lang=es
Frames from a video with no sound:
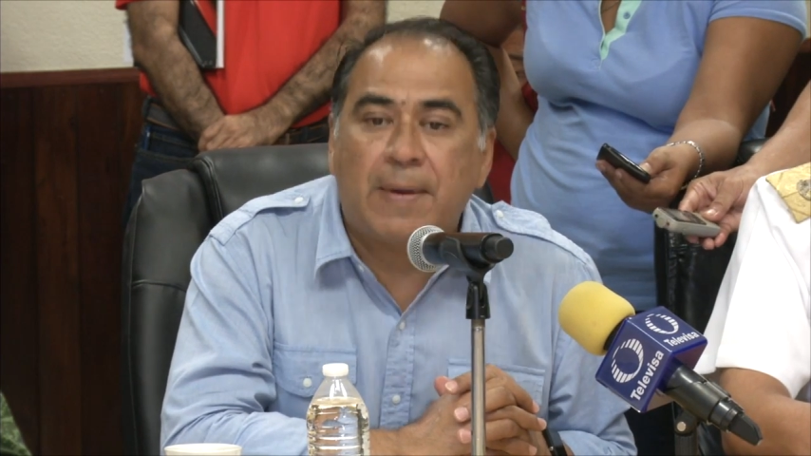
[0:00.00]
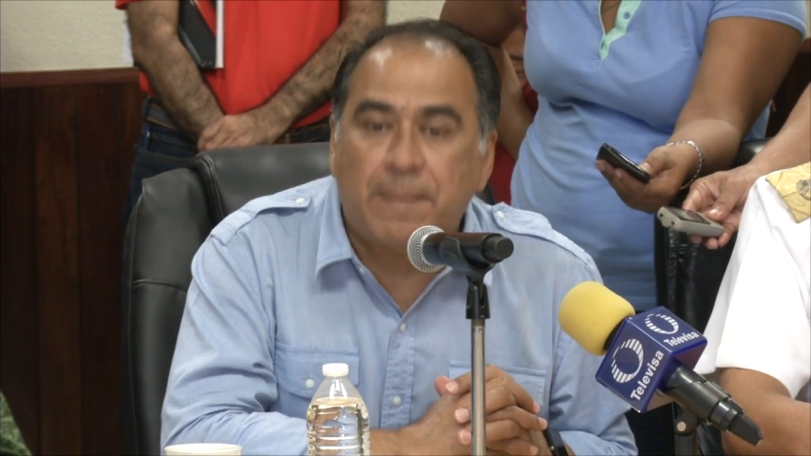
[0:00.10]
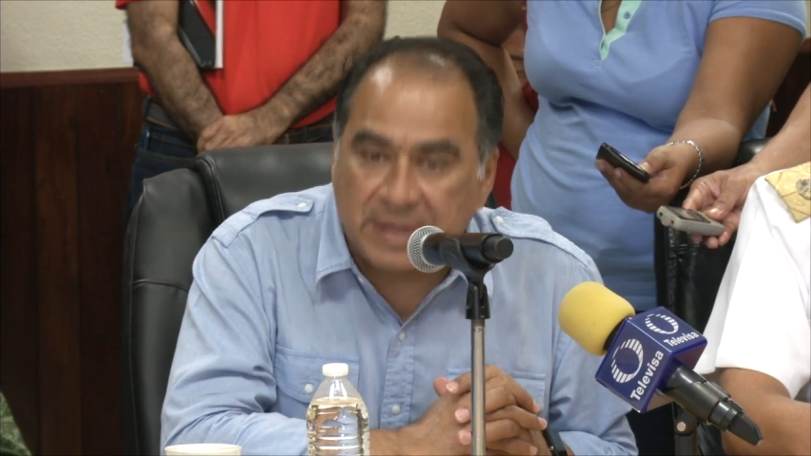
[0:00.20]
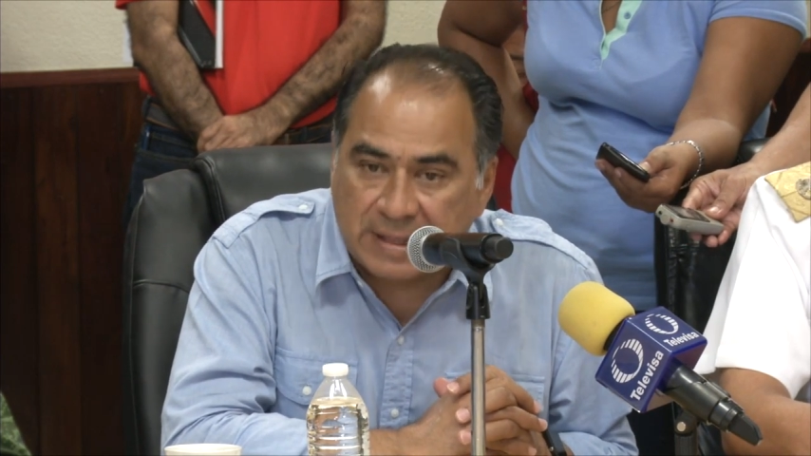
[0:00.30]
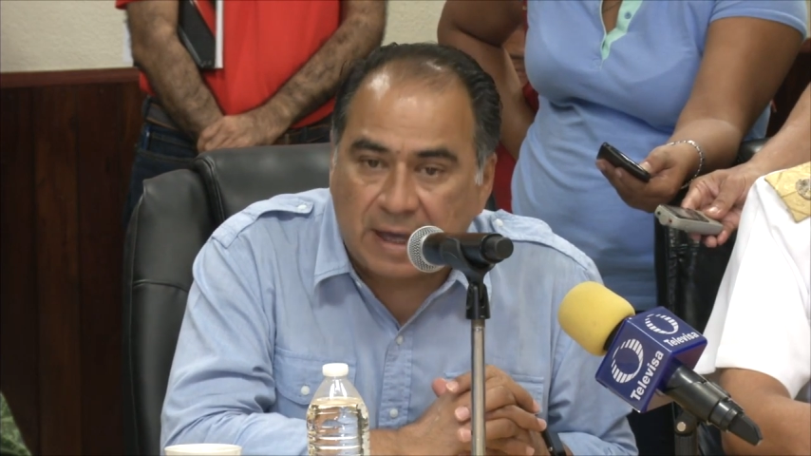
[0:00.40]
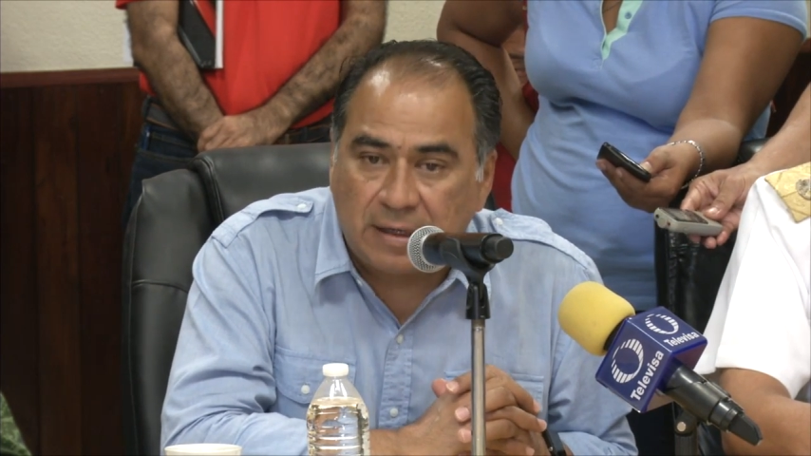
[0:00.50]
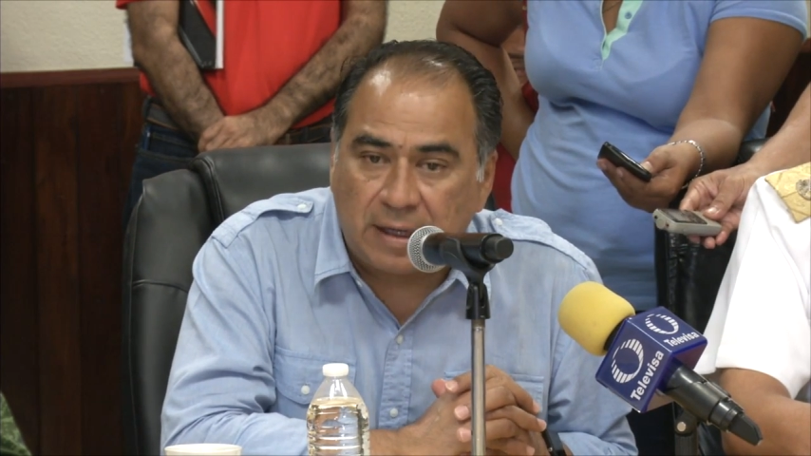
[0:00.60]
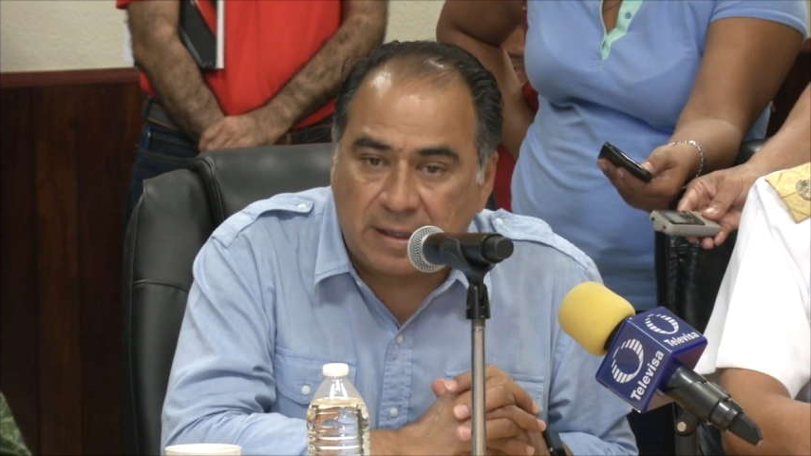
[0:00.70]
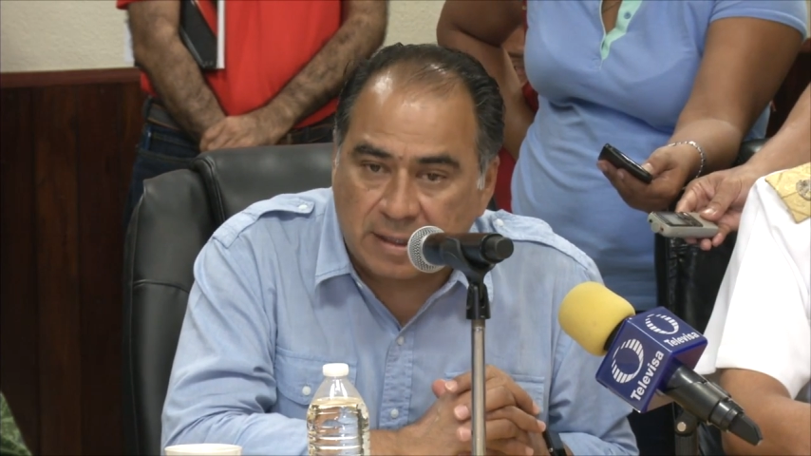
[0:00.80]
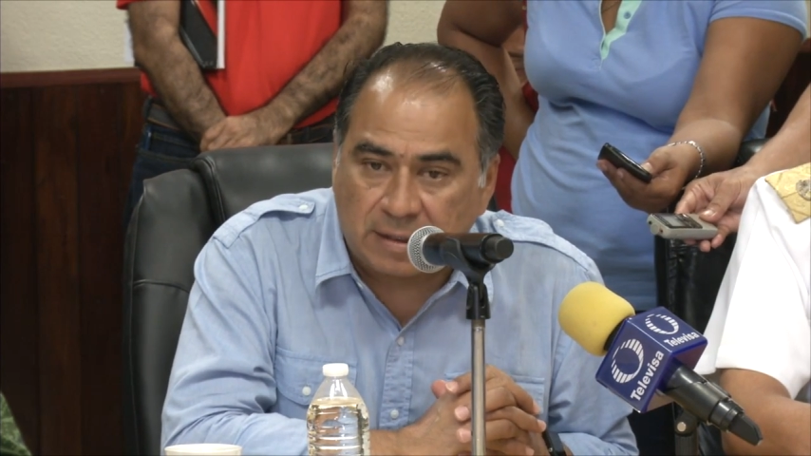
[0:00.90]
va a empezar
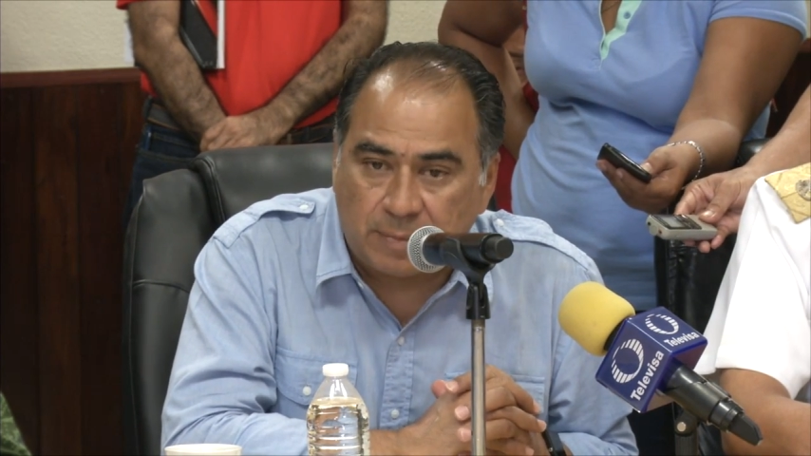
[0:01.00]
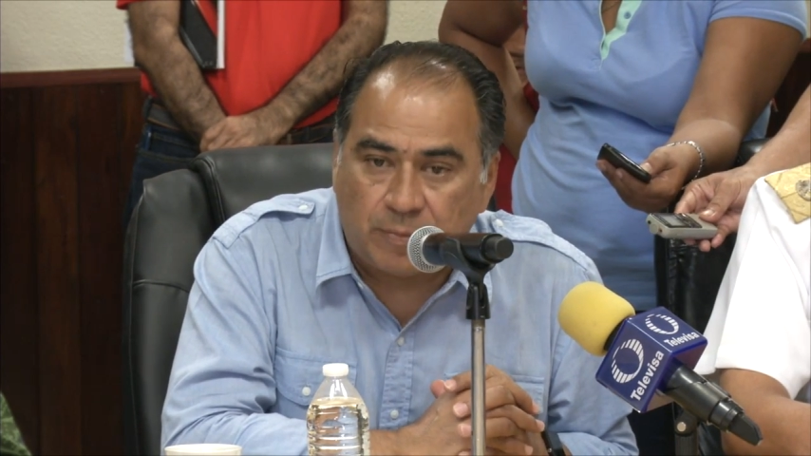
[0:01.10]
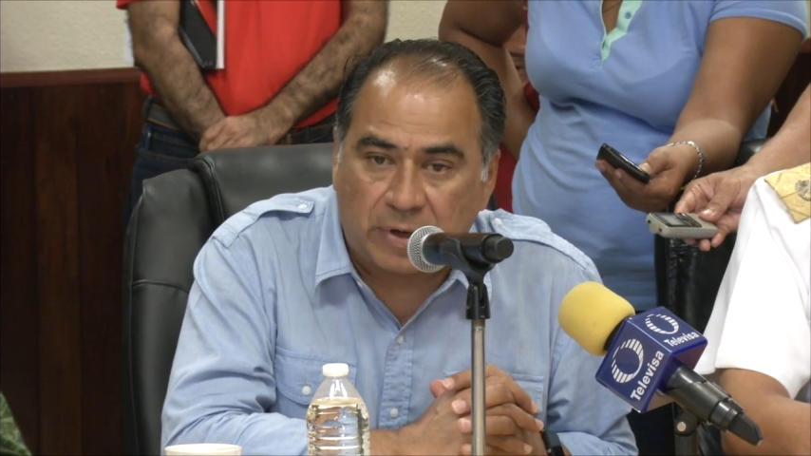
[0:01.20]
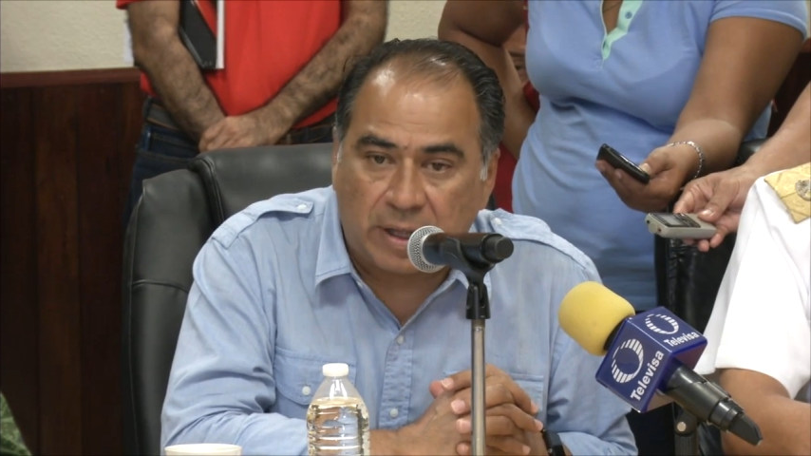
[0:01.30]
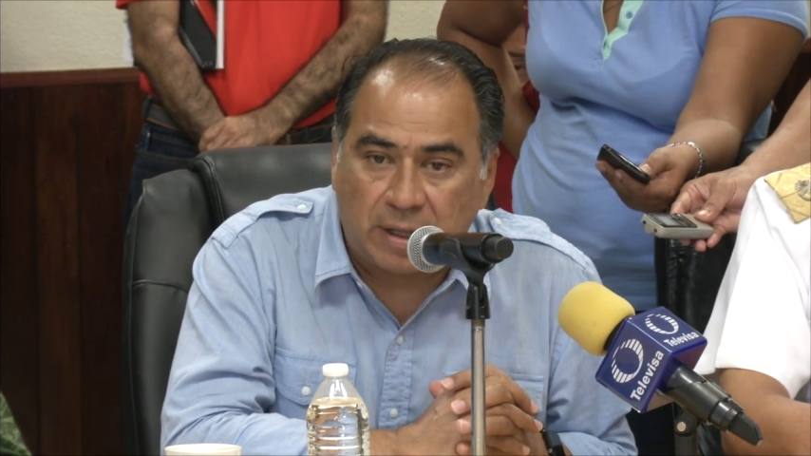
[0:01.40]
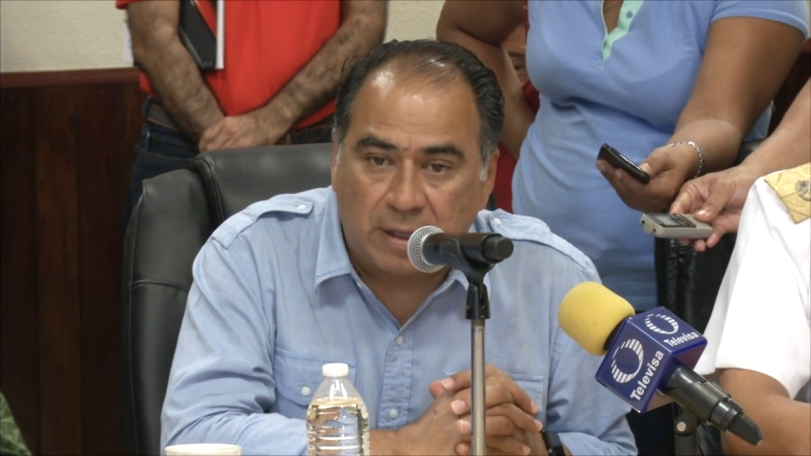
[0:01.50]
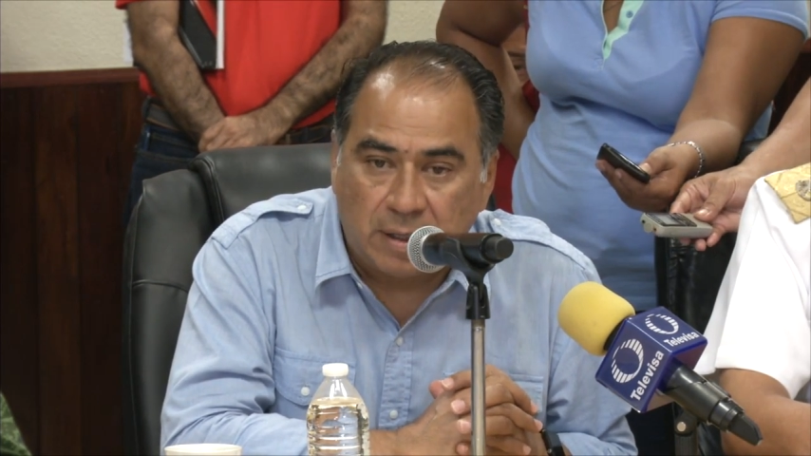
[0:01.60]
en esta temporada.